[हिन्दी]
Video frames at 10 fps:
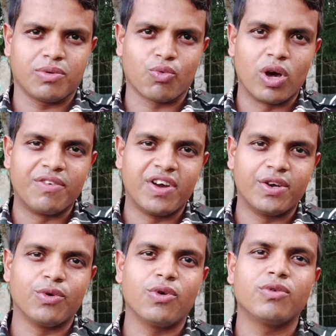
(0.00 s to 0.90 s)
क्वालिफाइड
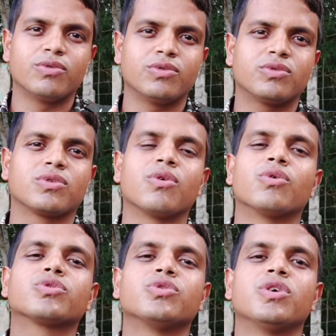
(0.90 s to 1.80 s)
हो उस
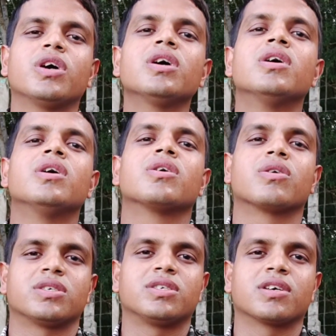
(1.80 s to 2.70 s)
कोर्स को जो है
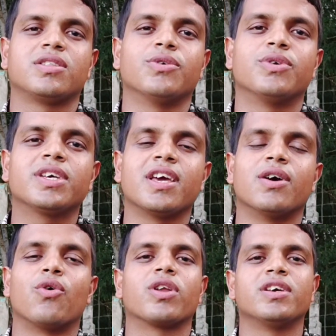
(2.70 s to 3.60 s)
कर सकते हो ठीक है
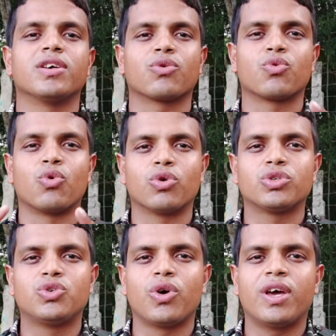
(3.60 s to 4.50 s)
और ये कोर्स
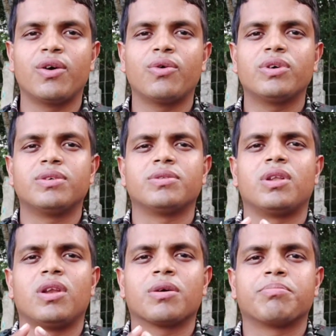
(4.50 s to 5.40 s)
जो है
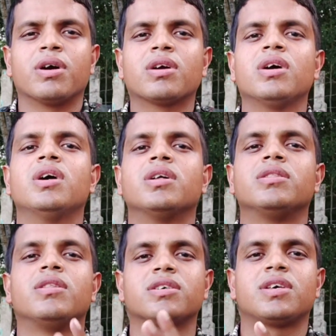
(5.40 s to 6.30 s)
लगभग
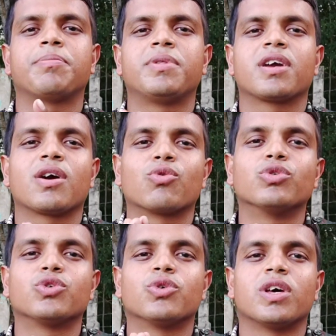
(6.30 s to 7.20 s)
दस हफ्ते का
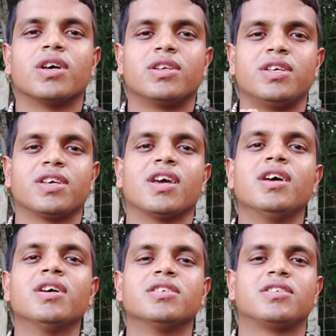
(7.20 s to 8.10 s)
कोर्स होता है ठीक है
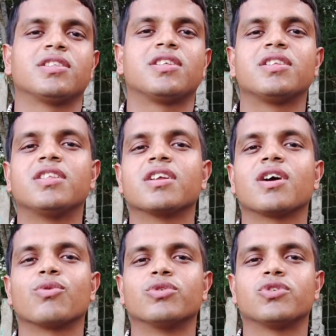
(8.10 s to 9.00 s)
सत्तर दिन का
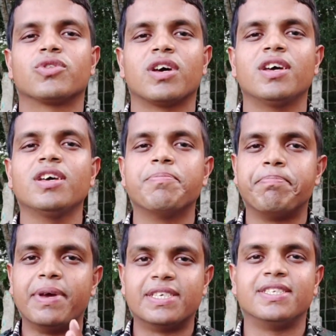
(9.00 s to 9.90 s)
कोर्स होता है
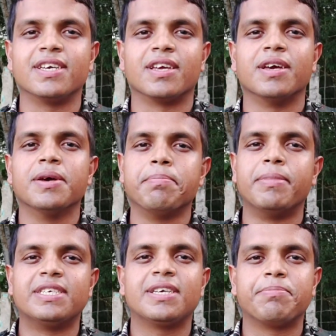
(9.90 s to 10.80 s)
बेसिक
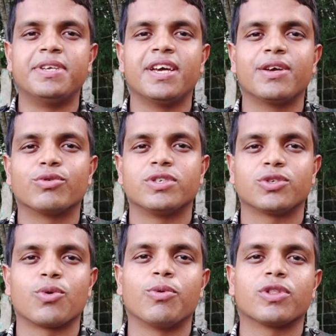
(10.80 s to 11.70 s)
बेसिक पीटीआई कोर्स
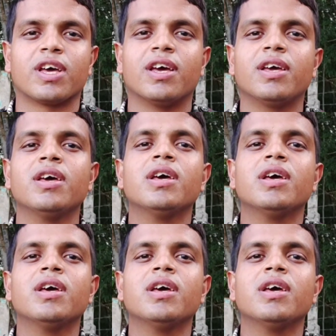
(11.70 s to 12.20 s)
इसको बोलते हैं